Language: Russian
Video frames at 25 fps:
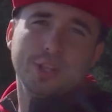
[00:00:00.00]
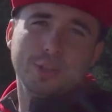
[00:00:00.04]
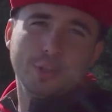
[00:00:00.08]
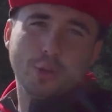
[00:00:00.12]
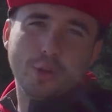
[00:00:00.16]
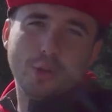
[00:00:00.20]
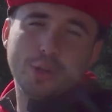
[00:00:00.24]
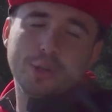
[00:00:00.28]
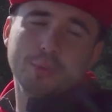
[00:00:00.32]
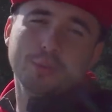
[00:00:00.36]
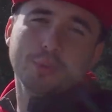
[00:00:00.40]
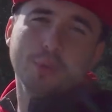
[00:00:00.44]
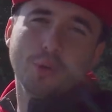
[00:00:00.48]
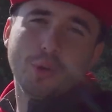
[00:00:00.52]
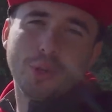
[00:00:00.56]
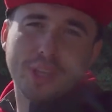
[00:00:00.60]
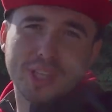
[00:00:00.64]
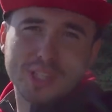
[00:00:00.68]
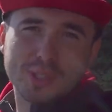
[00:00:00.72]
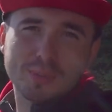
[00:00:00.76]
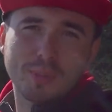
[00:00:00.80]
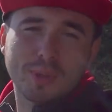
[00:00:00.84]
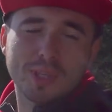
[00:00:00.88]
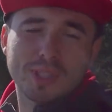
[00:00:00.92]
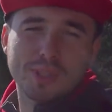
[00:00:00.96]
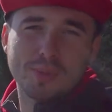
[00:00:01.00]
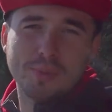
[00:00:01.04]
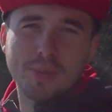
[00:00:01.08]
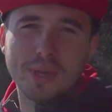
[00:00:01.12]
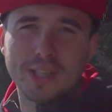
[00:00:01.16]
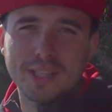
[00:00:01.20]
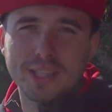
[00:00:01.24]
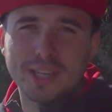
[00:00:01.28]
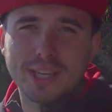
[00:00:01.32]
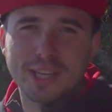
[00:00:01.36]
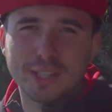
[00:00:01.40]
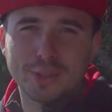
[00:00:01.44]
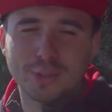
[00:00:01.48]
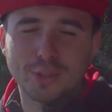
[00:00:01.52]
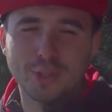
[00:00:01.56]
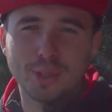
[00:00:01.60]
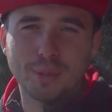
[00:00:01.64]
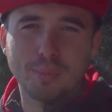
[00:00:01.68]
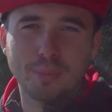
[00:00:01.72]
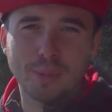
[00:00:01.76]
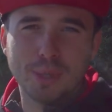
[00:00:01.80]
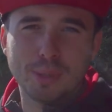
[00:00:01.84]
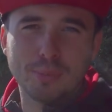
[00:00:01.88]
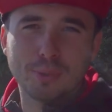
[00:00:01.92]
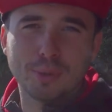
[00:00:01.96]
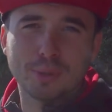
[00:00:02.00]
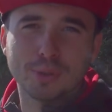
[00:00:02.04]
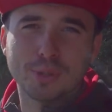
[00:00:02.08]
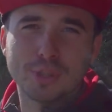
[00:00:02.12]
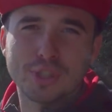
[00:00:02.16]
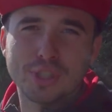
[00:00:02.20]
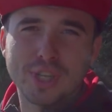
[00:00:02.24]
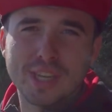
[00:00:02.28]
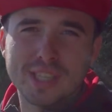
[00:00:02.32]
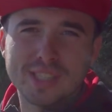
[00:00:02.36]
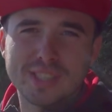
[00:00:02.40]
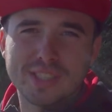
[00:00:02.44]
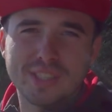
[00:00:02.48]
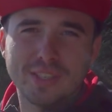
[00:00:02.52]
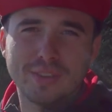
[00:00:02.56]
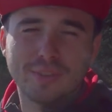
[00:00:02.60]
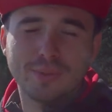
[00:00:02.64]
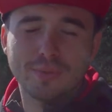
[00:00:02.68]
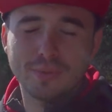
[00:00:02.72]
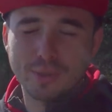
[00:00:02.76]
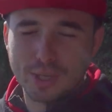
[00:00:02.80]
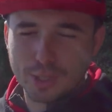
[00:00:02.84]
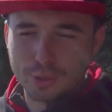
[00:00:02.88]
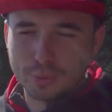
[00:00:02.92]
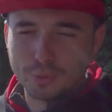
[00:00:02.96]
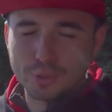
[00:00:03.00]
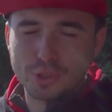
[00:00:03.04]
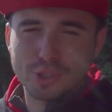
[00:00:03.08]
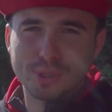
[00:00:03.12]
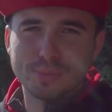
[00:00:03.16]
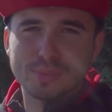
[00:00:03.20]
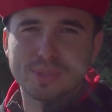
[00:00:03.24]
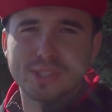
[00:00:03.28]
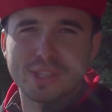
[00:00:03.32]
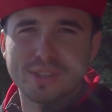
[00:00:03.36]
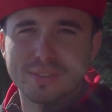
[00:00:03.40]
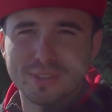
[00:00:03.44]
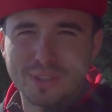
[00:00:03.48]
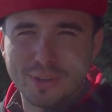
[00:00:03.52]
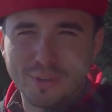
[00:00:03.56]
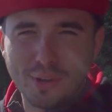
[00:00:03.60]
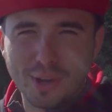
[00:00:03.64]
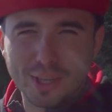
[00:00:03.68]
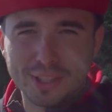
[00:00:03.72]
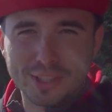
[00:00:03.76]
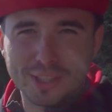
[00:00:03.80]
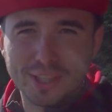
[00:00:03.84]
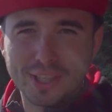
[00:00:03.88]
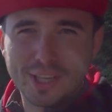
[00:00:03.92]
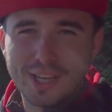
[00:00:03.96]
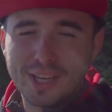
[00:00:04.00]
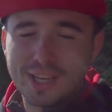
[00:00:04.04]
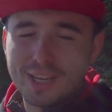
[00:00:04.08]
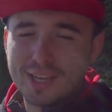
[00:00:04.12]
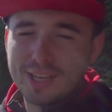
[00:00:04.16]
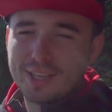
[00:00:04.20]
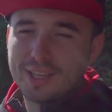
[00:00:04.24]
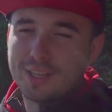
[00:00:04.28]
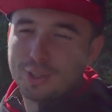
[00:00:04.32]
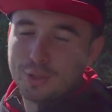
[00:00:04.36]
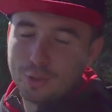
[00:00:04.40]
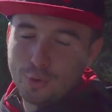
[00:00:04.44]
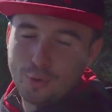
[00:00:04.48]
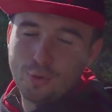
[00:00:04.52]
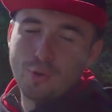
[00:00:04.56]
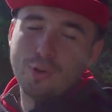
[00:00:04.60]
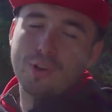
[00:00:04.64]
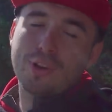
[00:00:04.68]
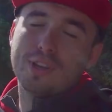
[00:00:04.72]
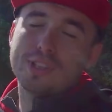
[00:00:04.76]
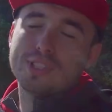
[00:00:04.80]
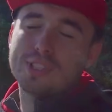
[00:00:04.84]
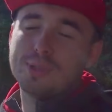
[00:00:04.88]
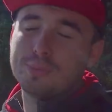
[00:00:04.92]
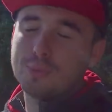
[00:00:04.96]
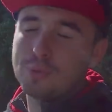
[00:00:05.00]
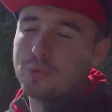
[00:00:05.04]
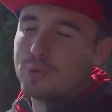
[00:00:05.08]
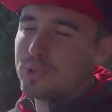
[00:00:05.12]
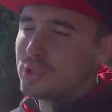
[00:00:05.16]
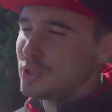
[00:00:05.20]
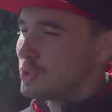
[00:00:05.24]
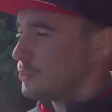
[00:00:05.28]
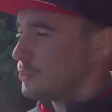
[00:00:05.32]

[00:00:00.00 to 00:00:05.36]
но и многие спортсмены, которые примут участие в грядущем соревновании. Ну а со мной